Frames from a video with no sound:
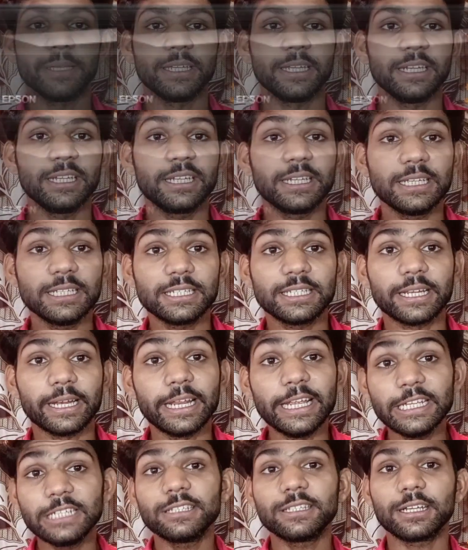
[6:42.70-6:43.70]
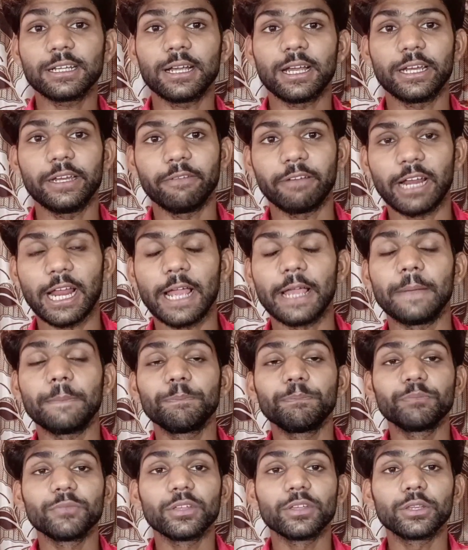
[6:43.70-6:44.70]
में यानी किस रेंज तक आने वाला है
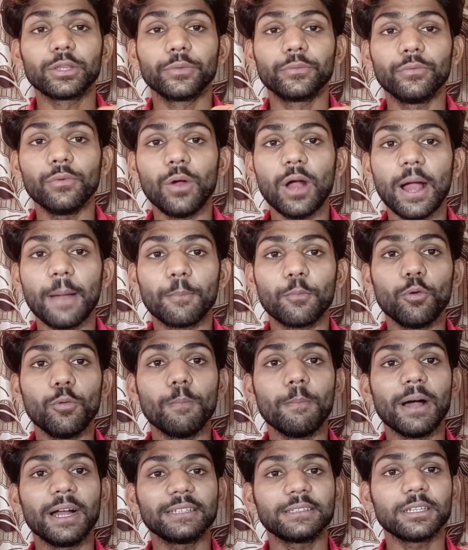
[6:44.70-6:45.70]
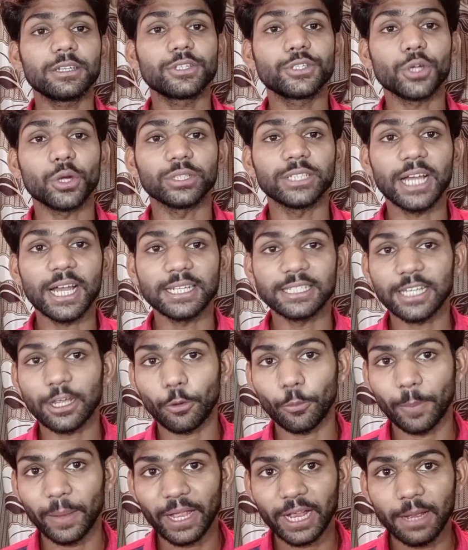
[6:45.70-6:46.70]
तो वो आपको मात्र चौदह
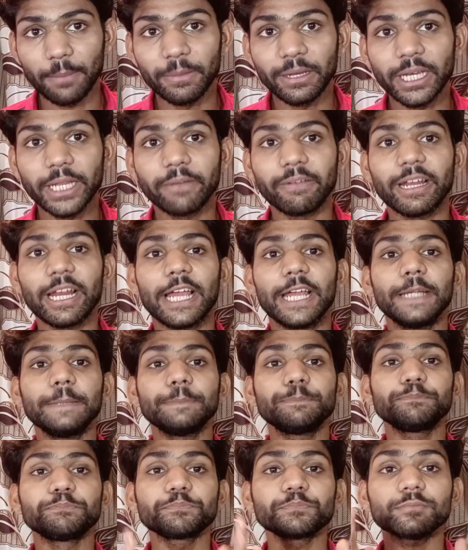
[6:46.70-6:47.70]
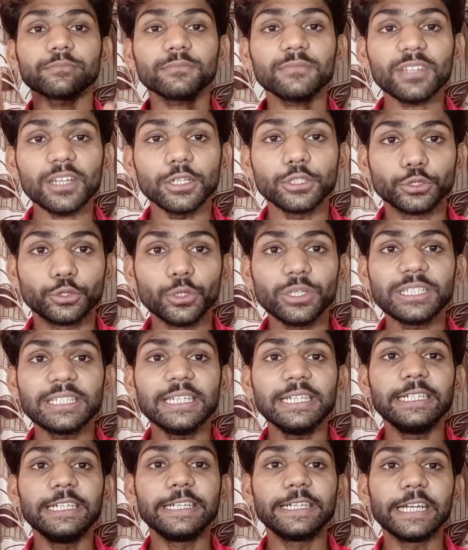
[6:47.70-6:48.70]
हज़ार रुपये का मिलने वाला है जो
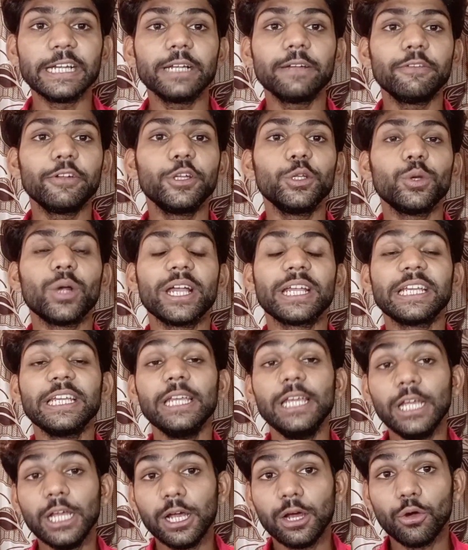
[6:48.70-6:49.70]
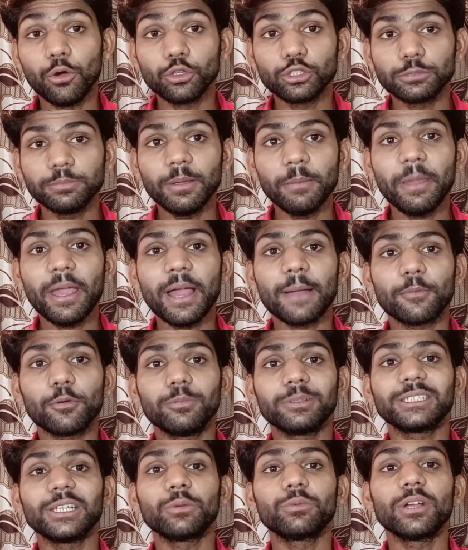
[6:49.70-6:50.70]
इसकी डिटेल्ड वीडियो आएगी उसमें मैं आपको
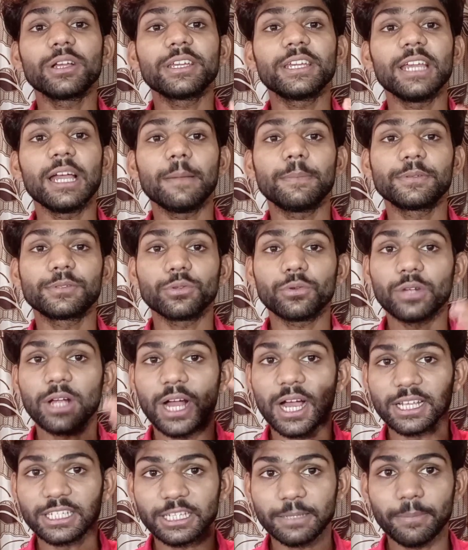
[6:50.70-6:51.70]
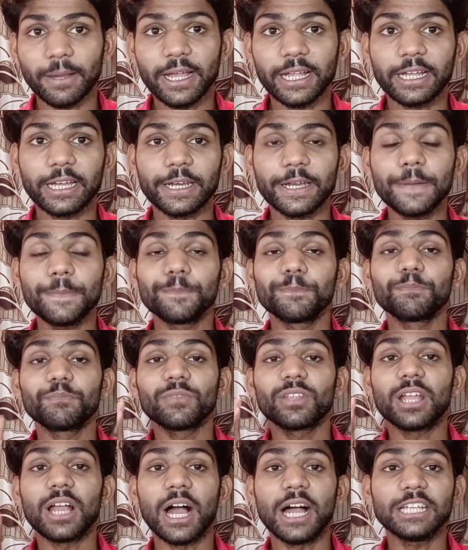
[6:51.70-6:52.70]
बताऊंगा कि आप इसको कहाँ से बाय करें
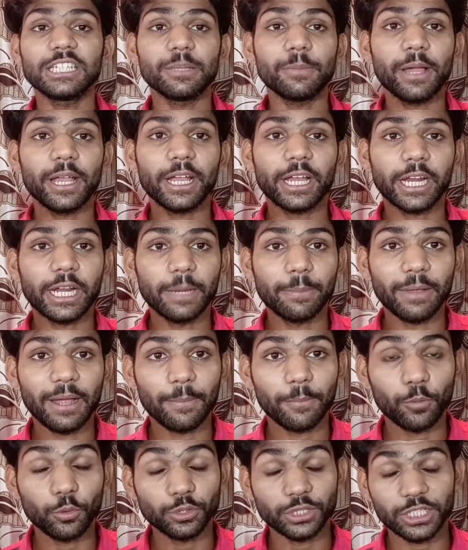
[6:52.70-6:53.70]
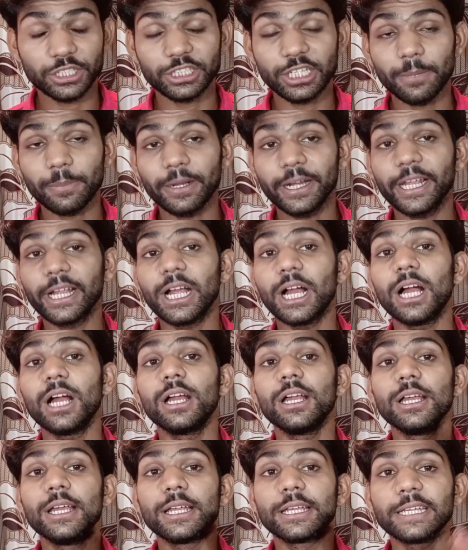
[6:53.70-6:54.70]
कहाँ से बाय करने पे आपको सस्ता पड़ेगा
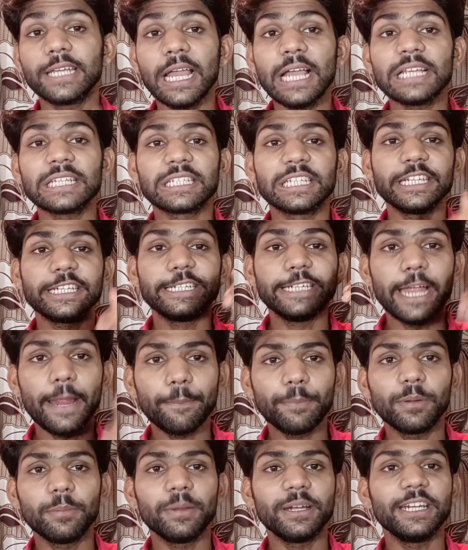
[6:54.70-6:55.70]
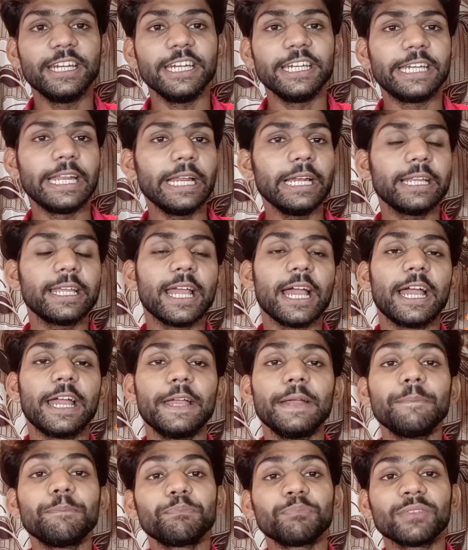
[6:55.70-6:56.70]
क्या इसकी डेप्थ में डिटेल क्या
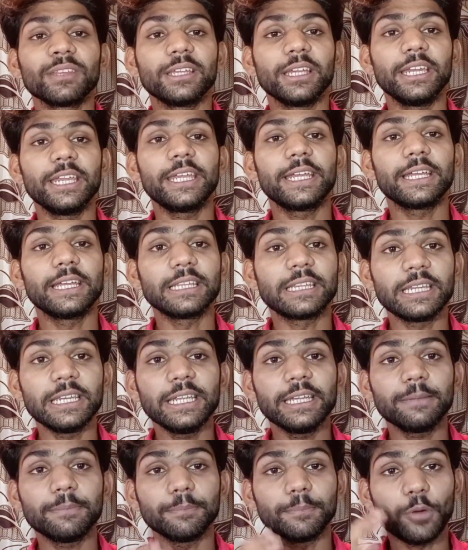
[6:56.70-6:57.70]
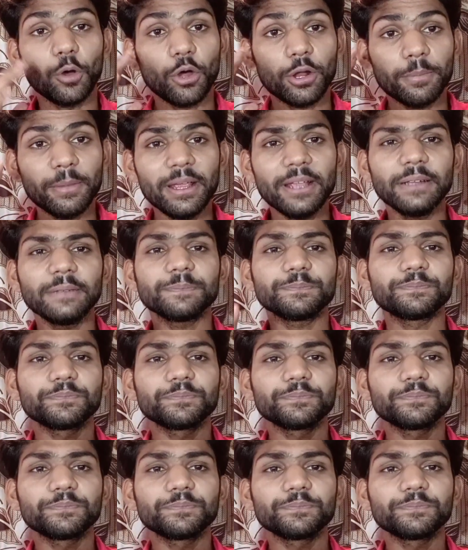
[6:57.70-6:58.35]
है यानी कितनी और मैं